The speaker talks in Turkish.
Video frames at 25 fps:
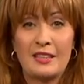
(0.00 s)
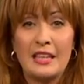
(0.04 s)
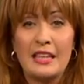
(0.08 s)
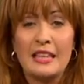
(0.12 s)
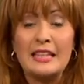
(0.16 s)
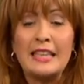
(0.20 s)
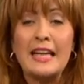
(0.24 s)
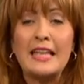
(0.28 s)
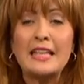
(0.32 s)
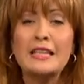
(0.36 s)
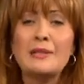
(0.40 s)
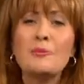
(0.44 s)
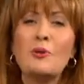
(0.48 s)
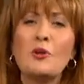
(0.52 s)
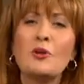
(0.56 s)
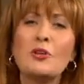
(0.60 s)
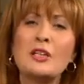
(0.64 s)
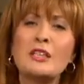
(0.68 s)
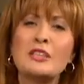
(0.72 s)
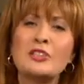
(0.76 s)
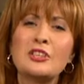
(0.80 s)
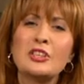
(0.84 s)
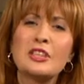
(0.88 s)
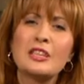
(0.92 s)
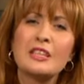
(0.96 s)
Kendim öyle
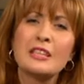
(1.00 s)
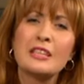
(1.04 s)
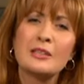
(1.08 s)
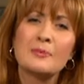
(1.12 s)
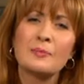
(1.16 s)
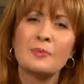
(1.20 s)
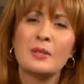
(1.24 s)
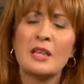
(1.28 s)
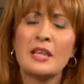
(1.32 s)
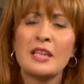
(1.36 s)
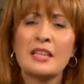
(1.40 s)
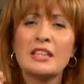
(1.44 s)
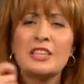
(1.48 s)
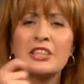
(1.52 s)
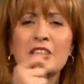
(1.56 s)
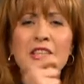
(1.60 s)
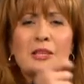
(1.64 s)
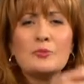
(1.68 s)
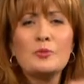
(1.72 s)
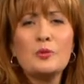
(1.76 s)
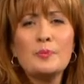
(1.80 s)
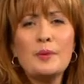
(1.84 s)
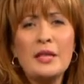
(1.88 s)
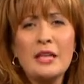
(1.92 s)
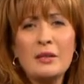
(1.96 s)
çıkarıp işte
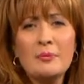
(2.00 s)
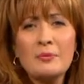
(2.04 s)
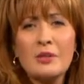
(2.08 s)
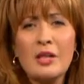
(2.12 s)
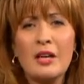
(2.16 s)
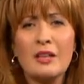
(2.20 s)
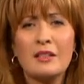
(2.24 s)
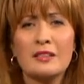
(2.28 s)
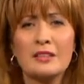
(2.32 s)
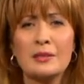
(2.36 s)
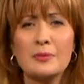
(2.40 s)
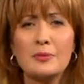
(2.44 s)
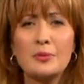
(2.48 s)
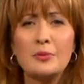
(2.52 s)
bu benim kartım,